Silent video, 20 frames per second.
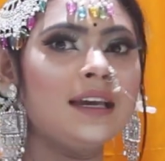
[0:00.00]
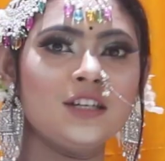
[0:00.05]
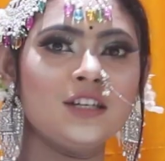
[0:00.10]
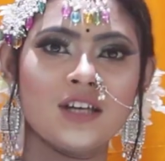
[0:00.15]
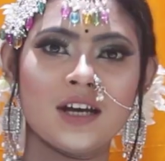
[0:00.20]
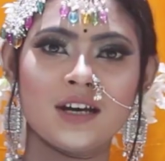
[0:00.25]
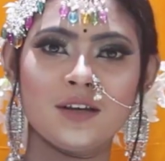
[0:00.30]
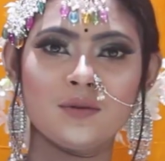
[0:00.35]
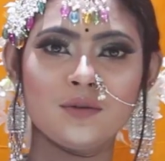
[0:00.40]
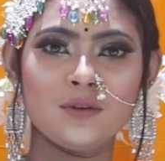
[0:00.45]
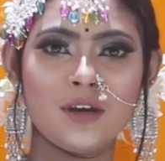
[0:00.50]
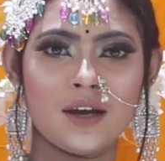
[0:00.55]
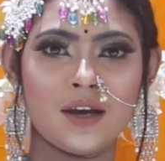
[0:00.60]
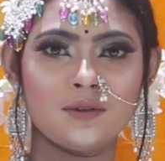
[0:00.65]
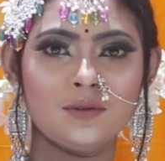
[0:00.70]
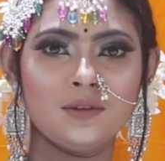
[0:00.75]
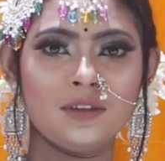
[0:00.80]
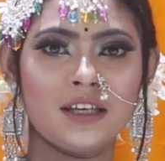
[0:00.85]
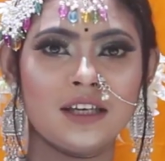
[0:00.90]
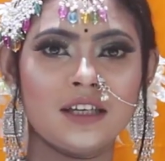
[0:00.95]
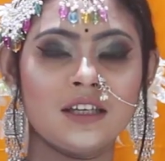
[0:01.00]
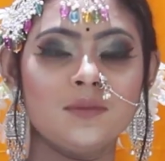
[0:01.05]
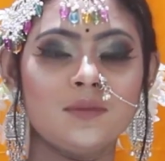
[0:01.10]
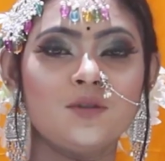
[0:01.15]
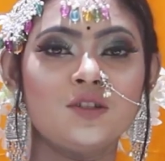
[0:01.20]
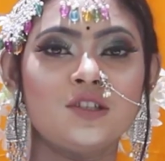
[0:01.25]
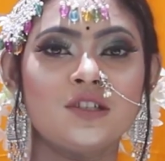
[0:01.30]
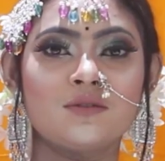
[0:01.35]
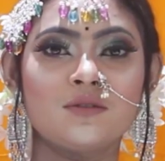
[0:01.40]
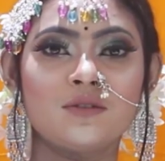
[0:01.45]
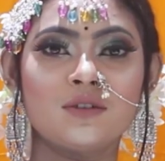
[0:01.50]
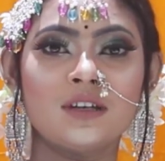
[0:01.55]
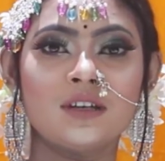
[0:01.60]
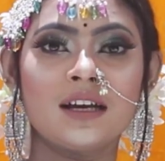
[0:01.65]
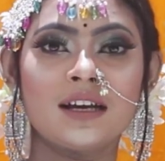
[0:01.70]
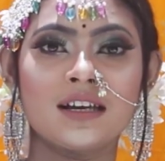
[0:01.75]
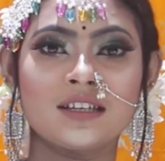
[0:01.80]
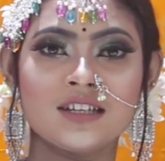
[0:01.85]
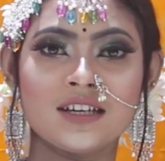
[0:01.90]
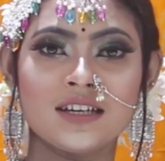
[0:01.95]
এই শাড়িগুলো এখন দেখে নিব যেগুলো
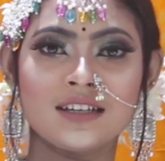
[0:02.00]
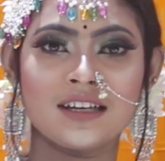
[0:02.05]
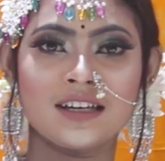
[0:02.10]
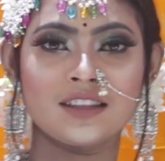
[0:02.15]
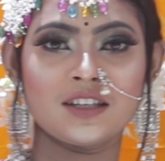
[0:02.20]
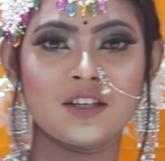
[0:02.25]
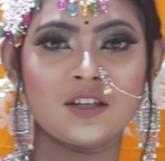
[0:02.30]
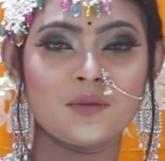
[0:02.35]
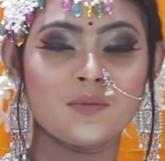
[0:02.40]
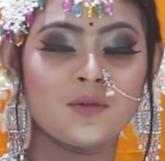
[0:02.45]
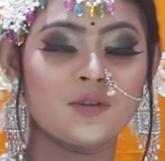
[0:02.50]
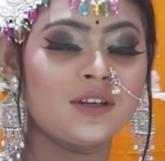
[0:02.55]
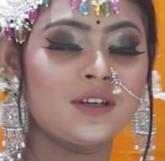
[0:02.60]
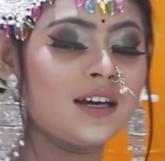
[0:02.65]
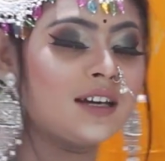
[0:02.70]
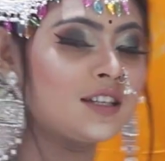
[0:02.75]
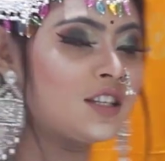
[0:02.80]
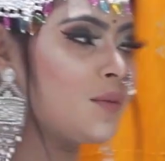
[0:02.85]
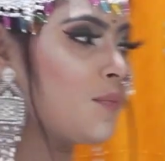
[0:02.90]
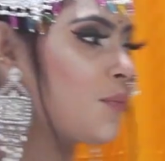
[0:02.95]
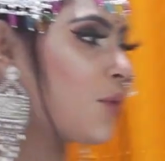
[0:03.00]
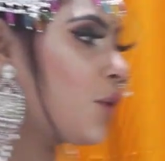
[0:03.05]
কিনা কাছিয়াল কাতানের মধ্যে আছে